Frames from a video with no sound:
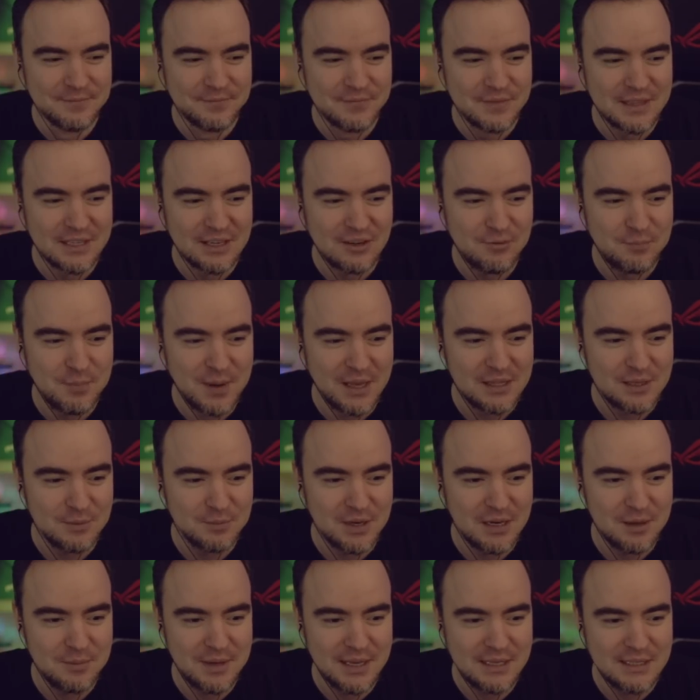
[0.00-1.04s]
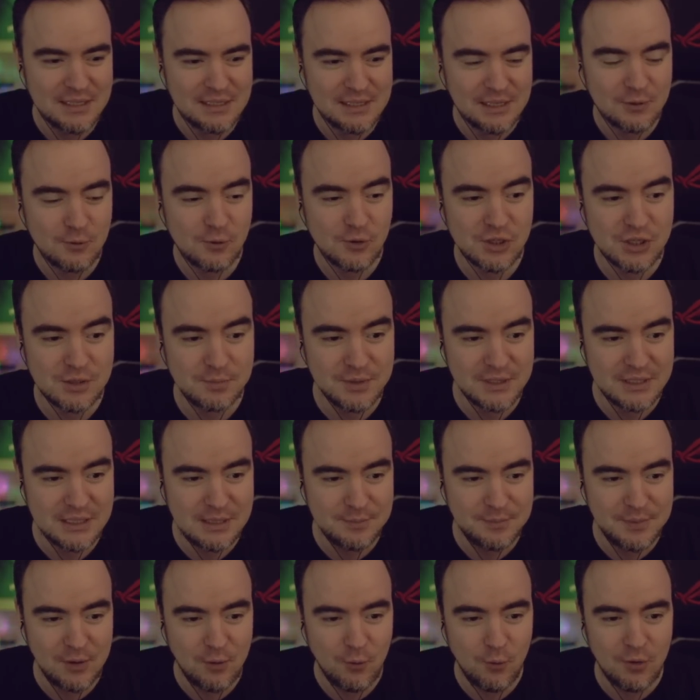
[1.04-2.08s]
Так в пятом элементе такой же был,
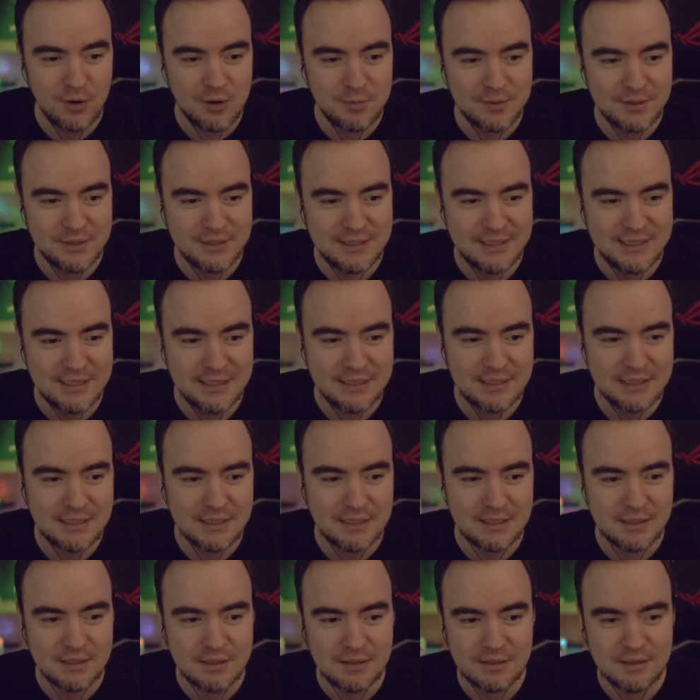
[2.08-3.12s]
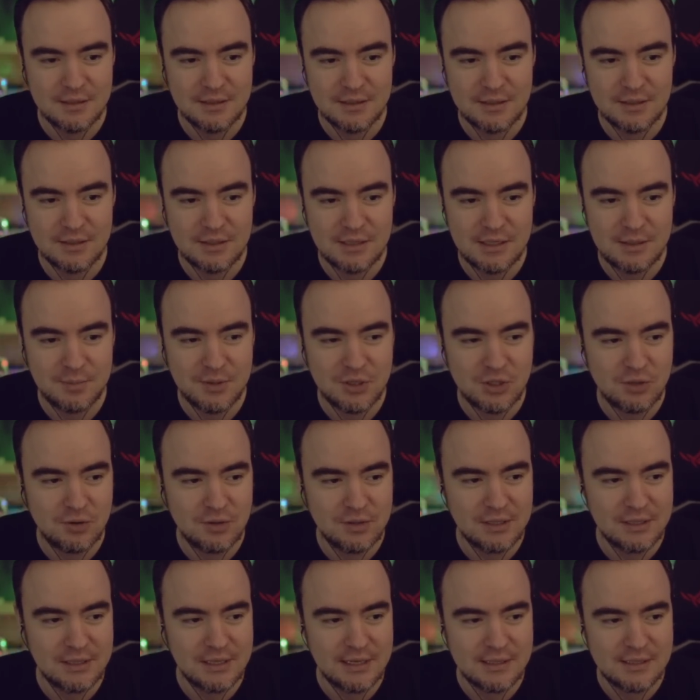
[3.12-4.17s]
типа, Корбан, детка, э, тебе что
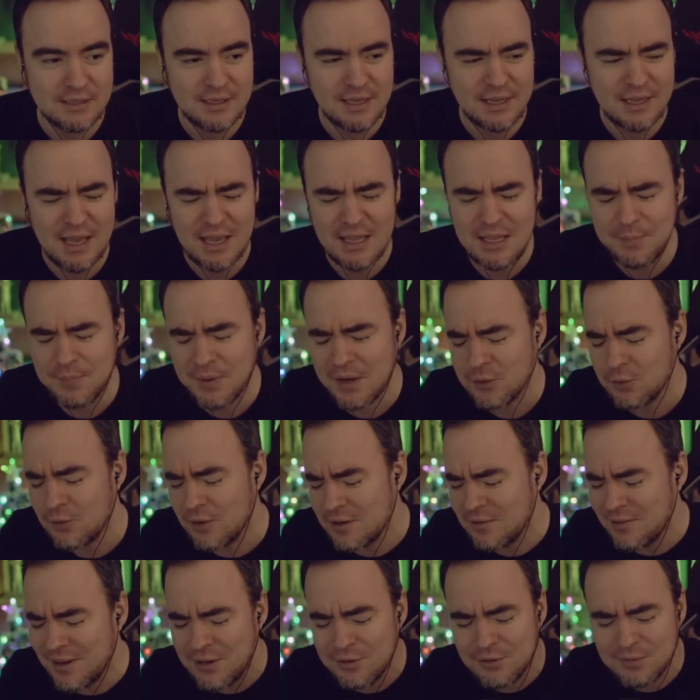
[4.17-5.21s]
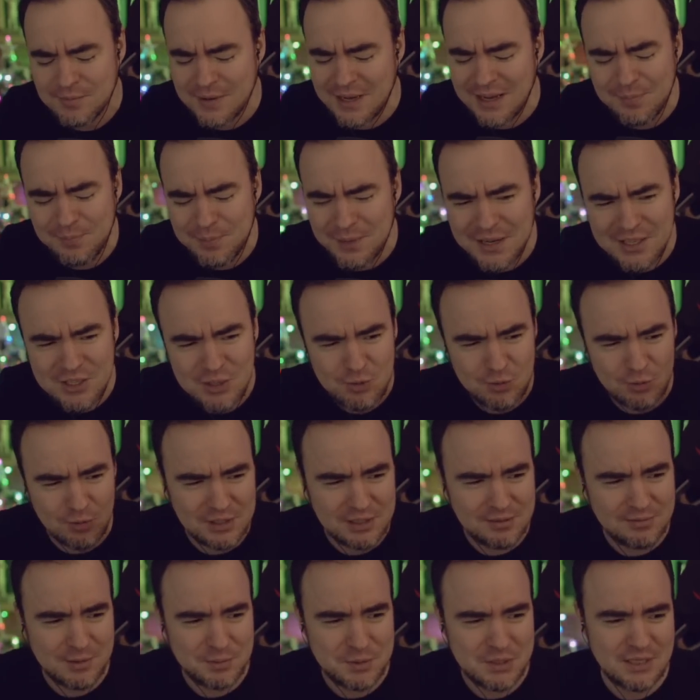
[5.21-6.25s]
не нравится? Да я не про то говорю, как про что ты
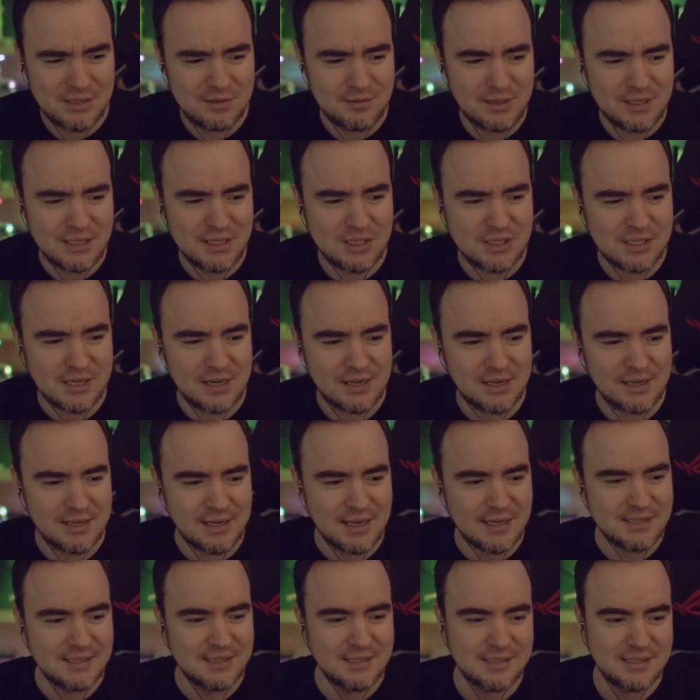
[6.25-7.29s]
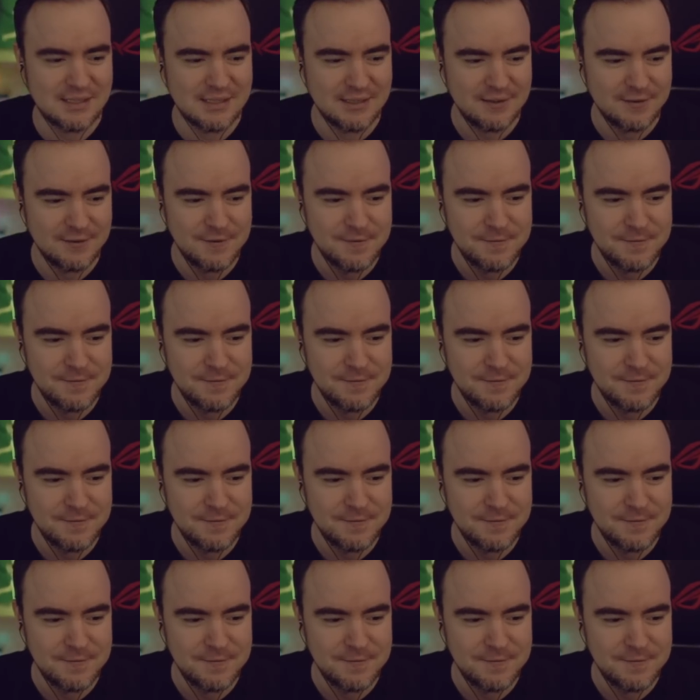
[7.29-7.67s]
вообще говоришь, какая разница?